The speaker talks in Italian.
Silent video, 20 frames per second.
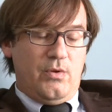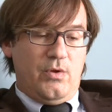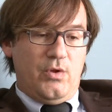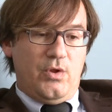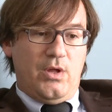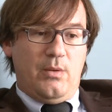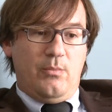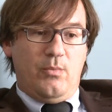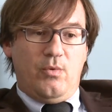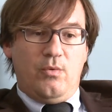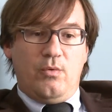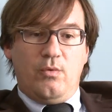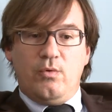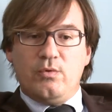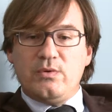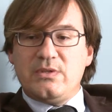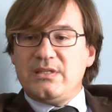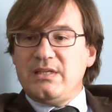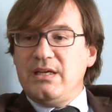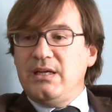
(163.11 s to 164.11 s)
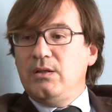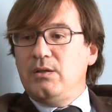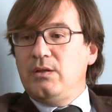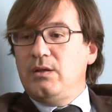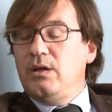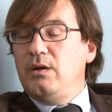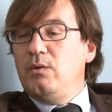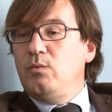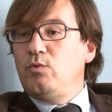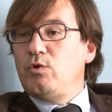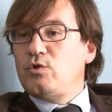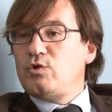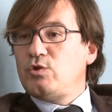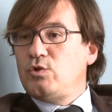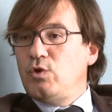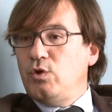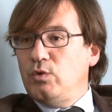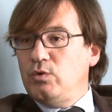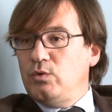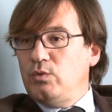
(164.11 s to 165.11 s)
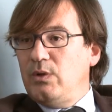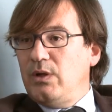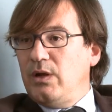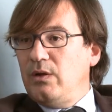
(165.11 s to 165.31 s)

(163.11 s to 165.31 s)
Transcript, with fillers: diciamo, consente uno sconto,